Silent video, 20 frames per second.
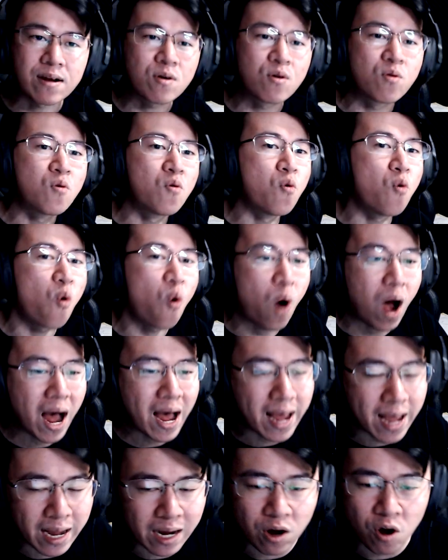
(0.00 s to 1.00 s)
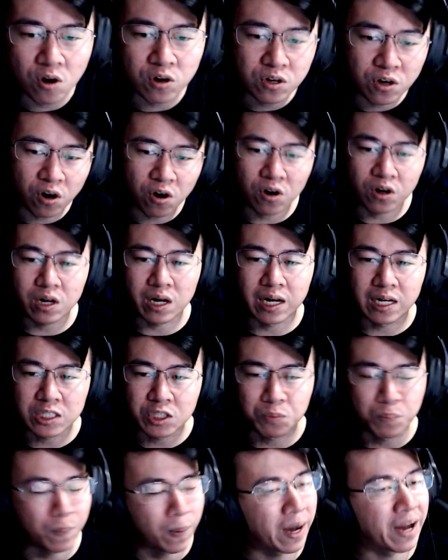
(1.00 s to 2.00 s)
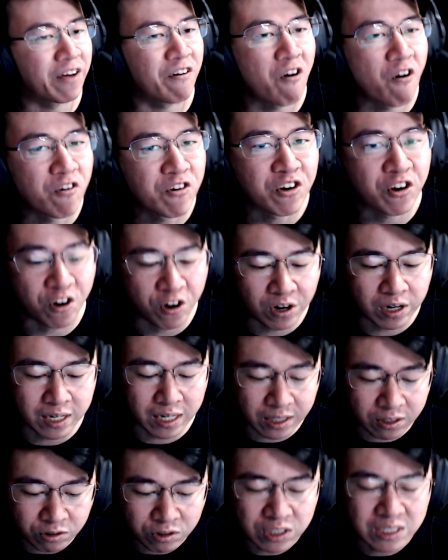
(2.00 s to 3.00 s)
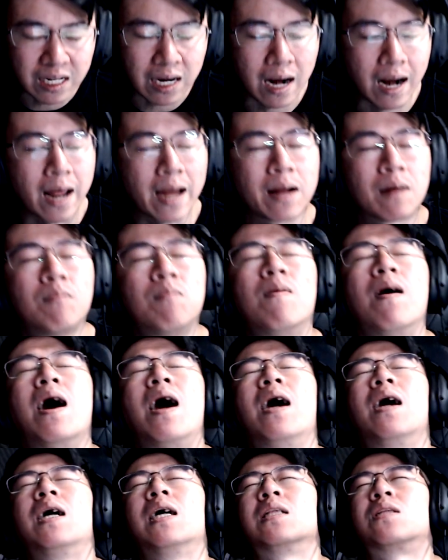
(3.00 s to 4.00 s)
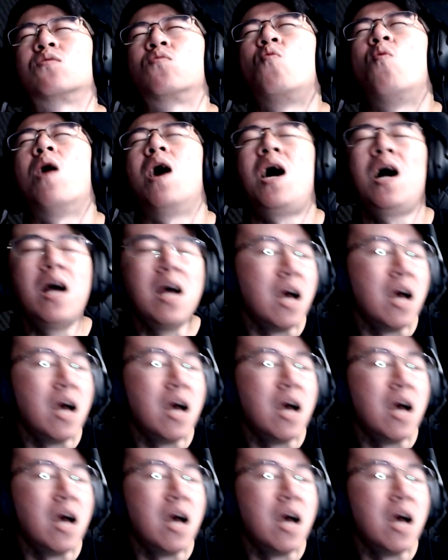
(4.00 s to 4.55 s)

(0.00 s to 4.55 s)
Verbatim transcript: gue ya kontrol uh, spray kontrolnya tuh jelek banget gue